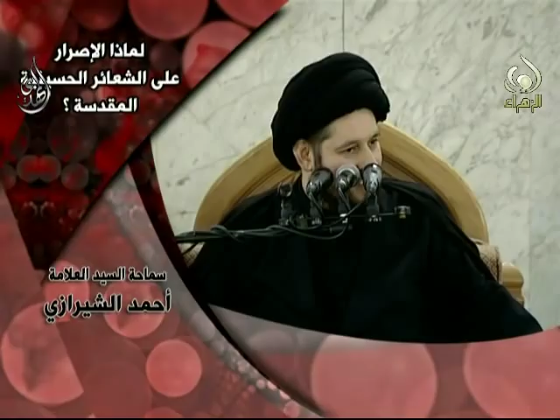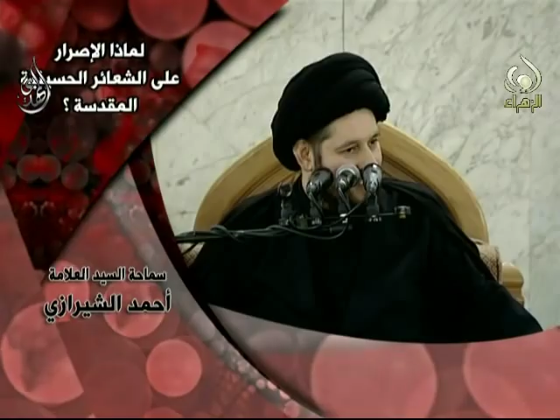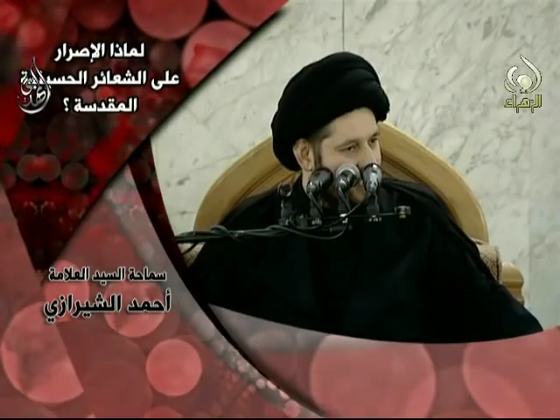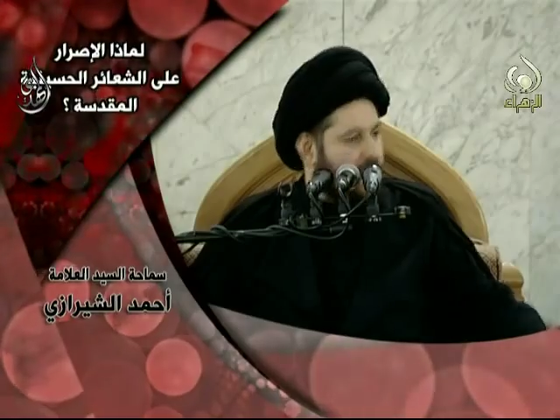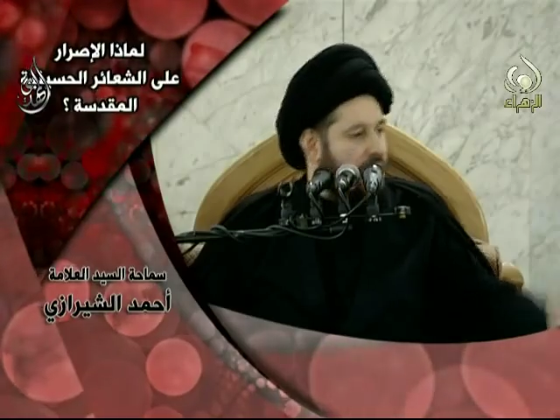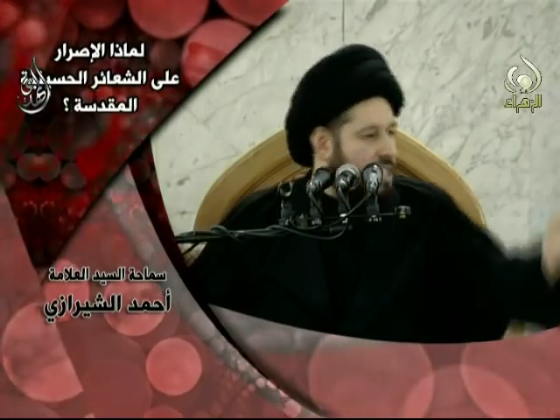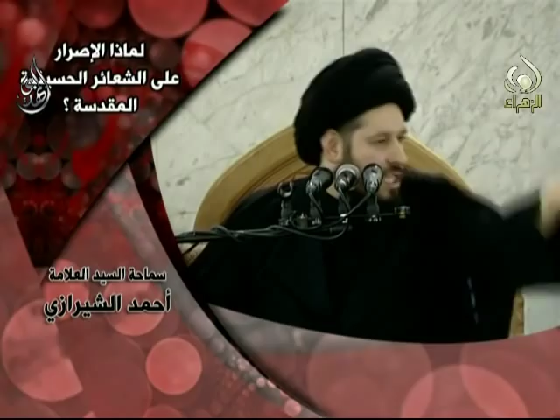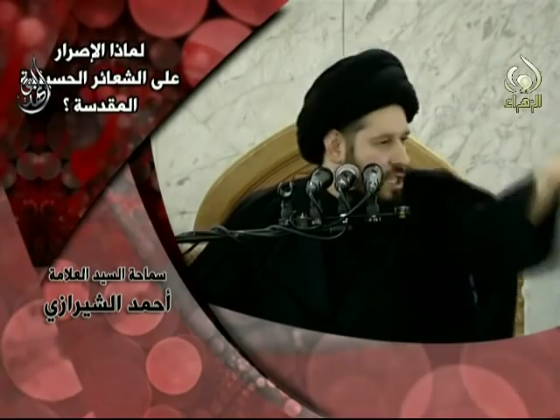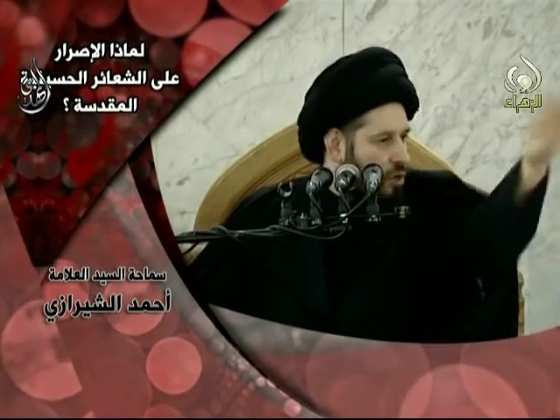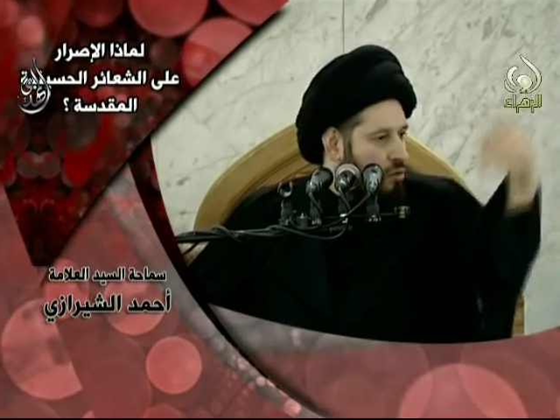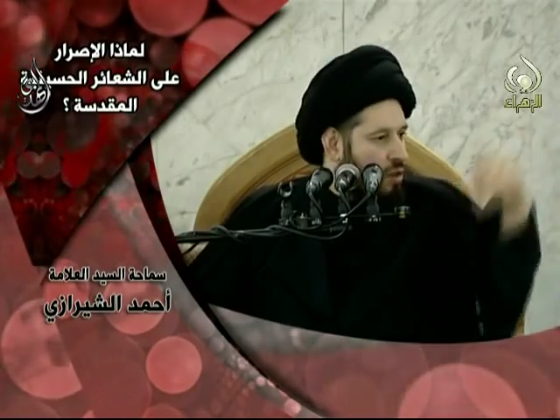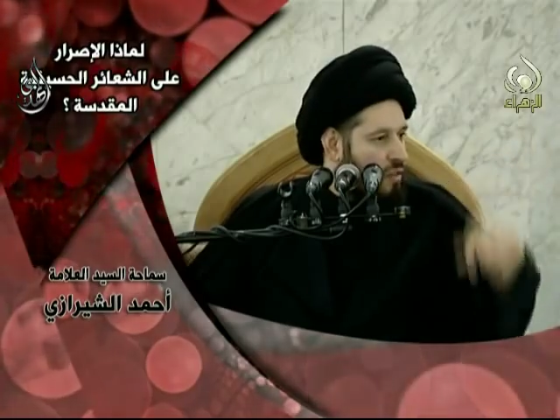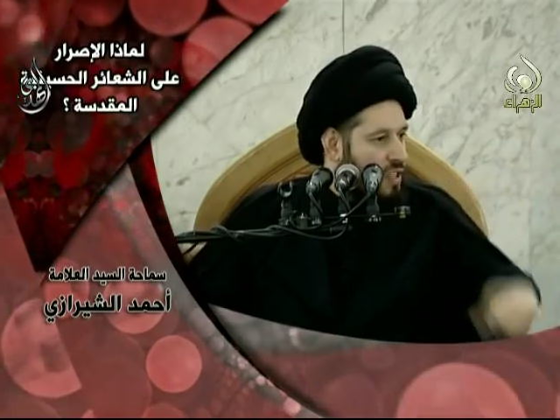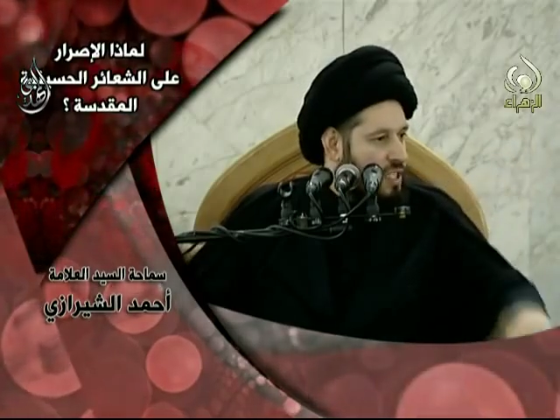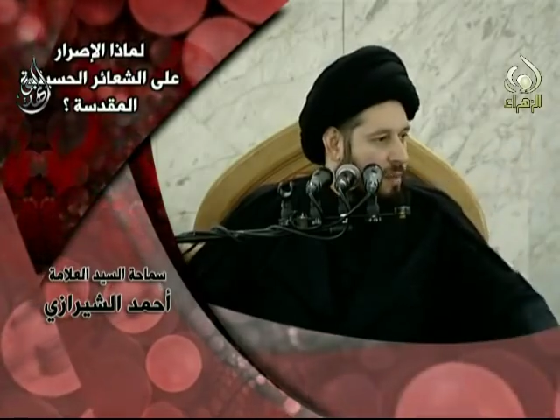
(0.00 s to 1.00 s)

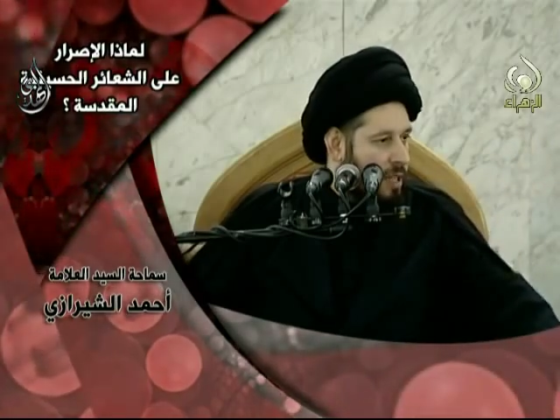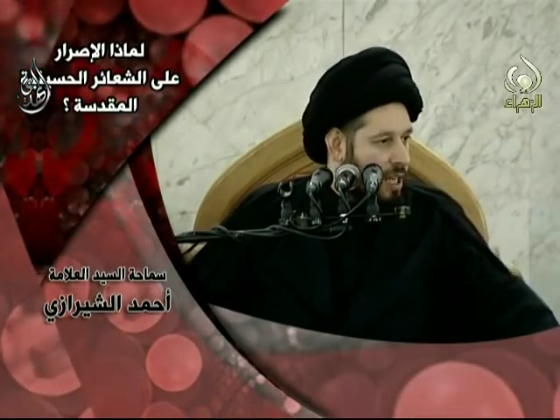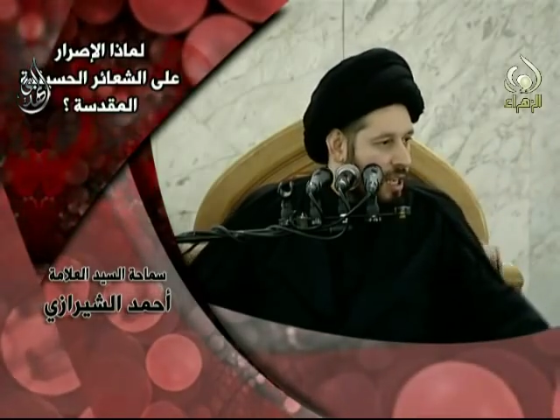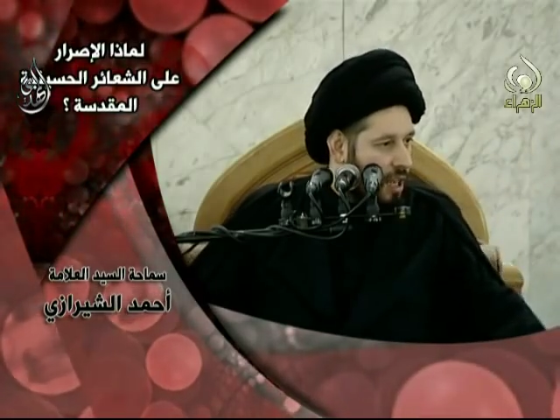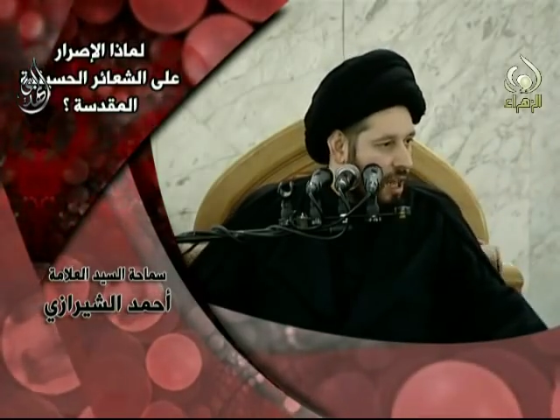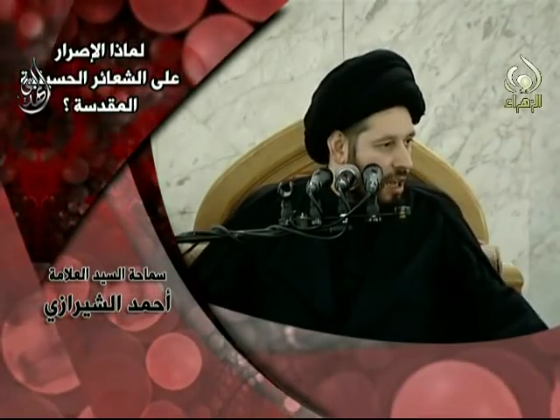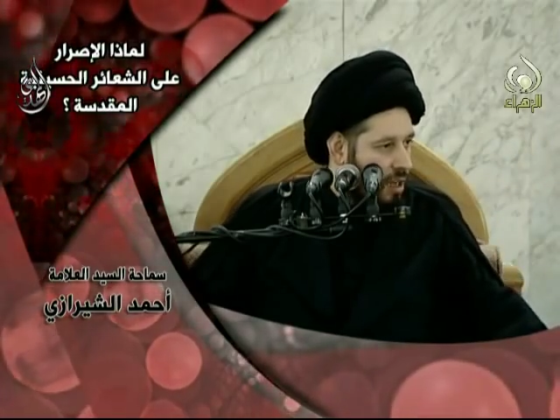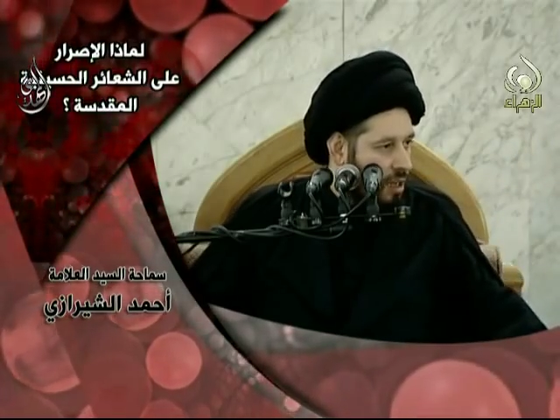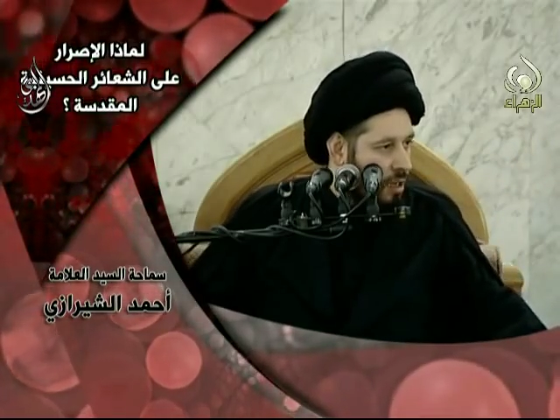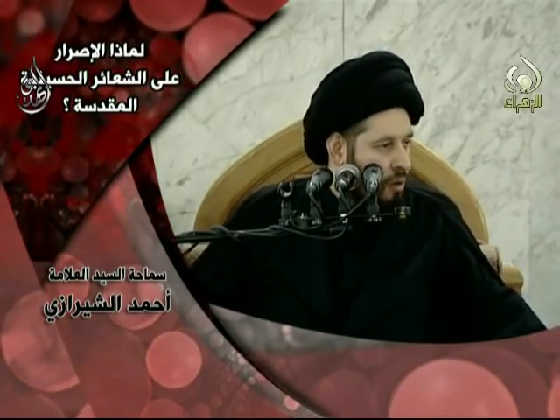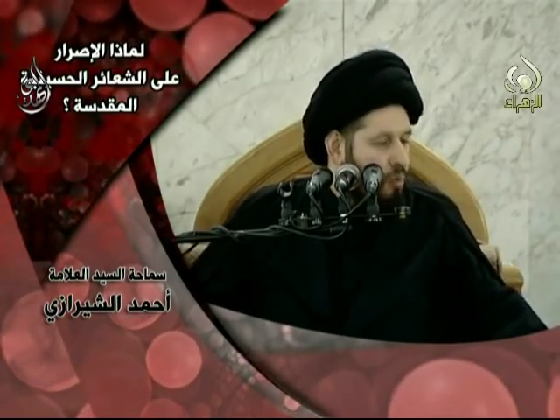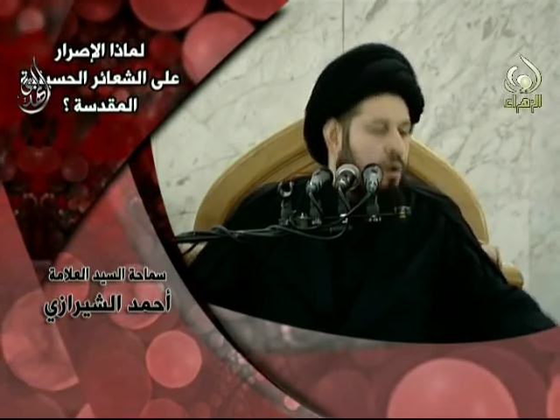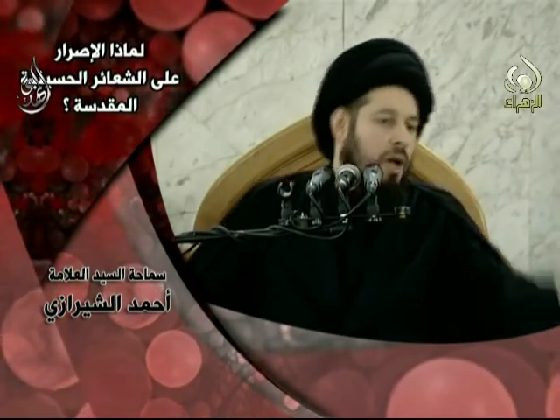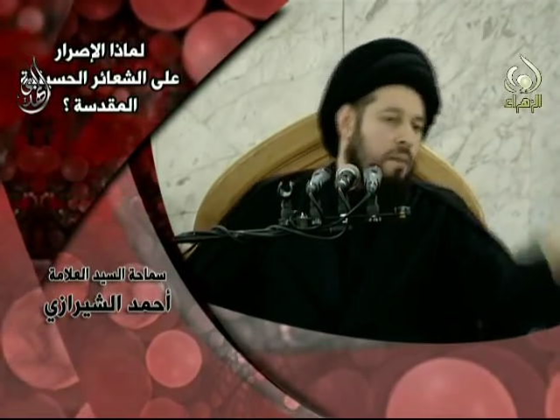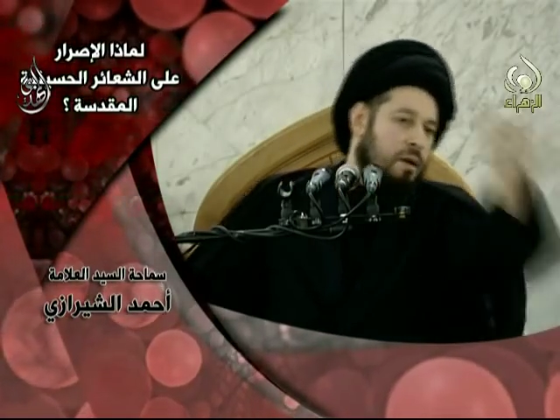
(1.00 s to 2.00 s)
يتصدقون في سبيل الله
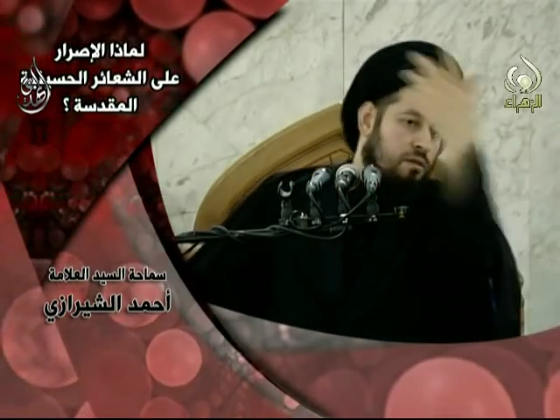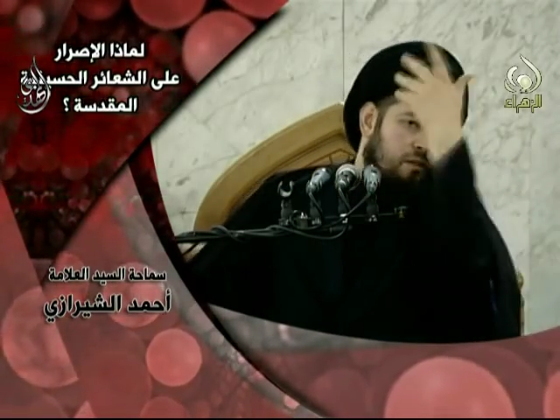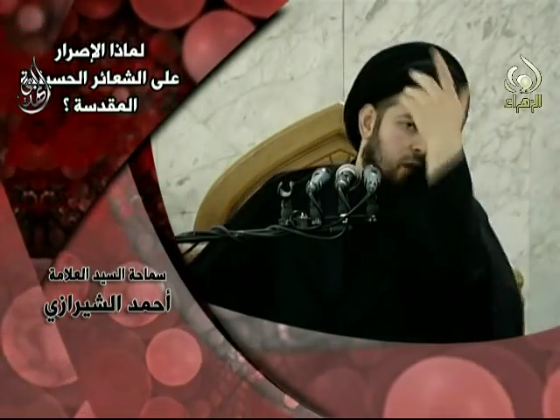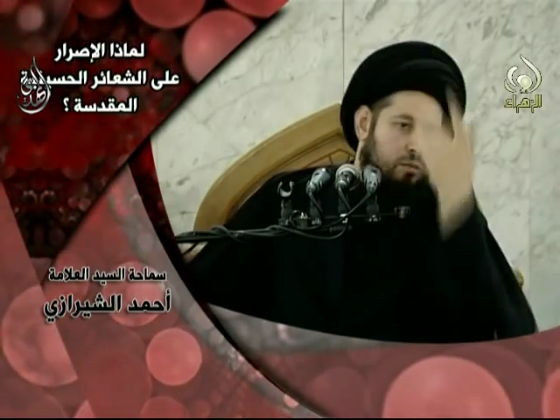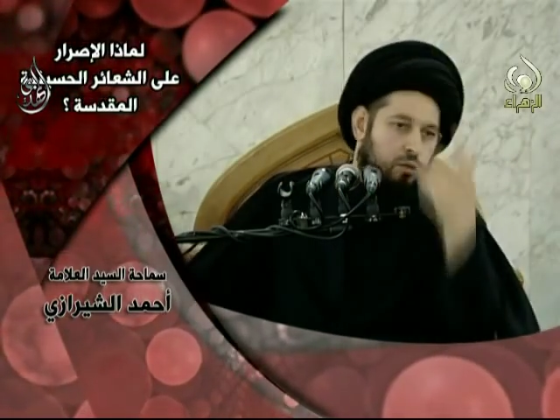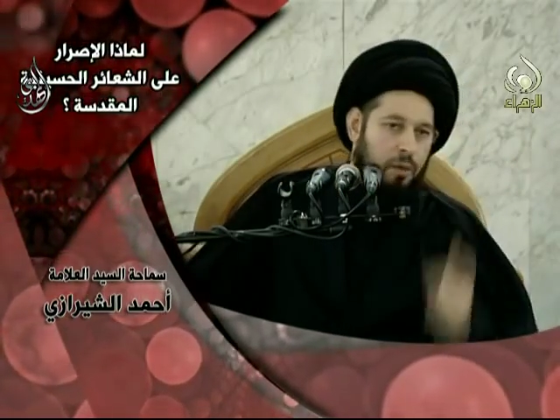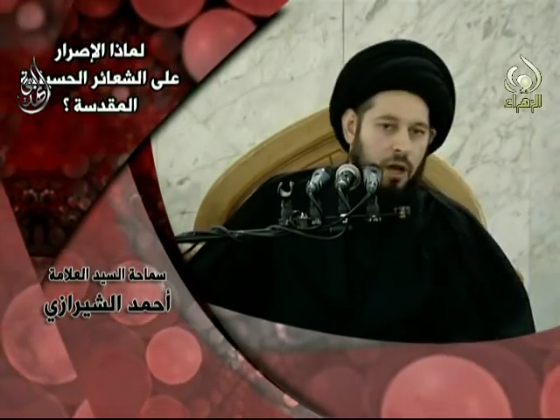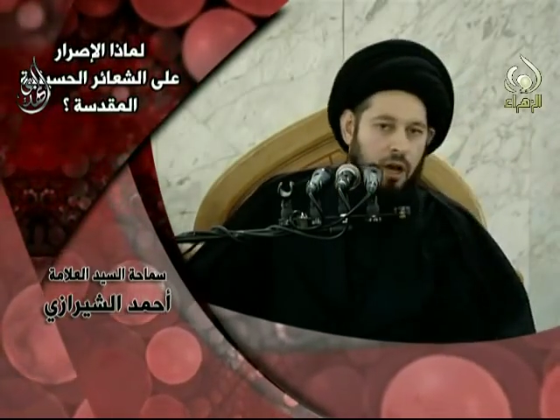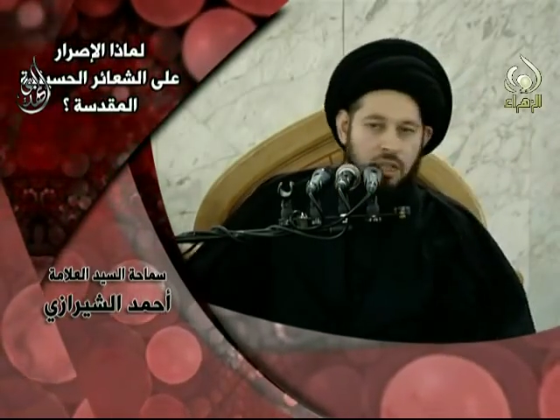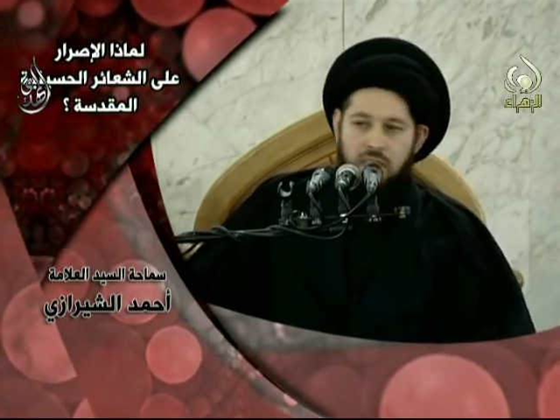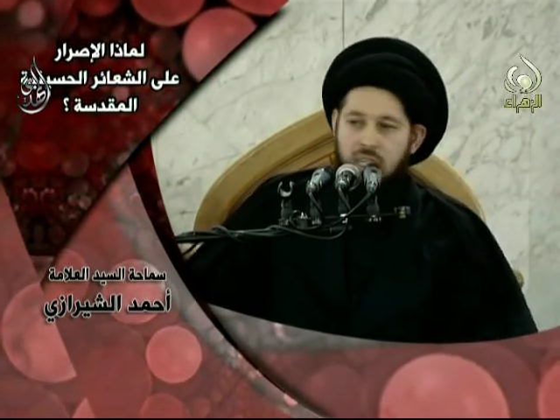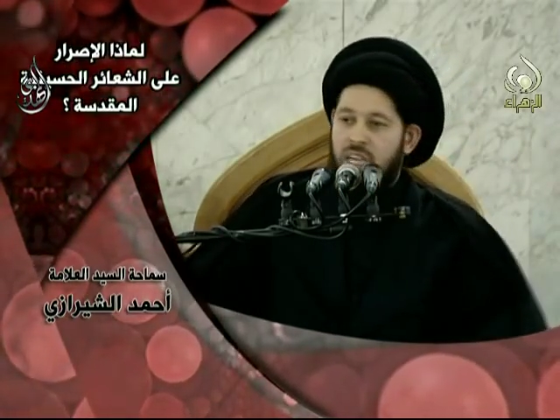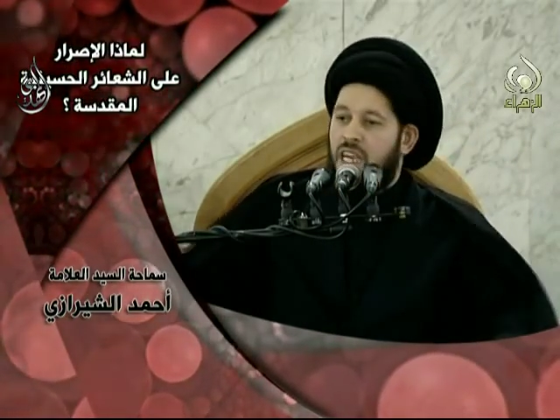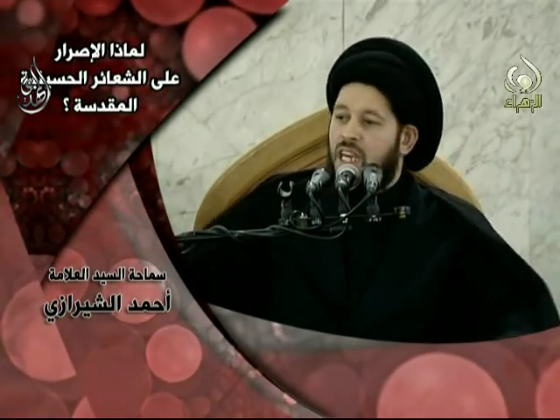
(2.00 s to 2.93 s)
ويعملون الموبقات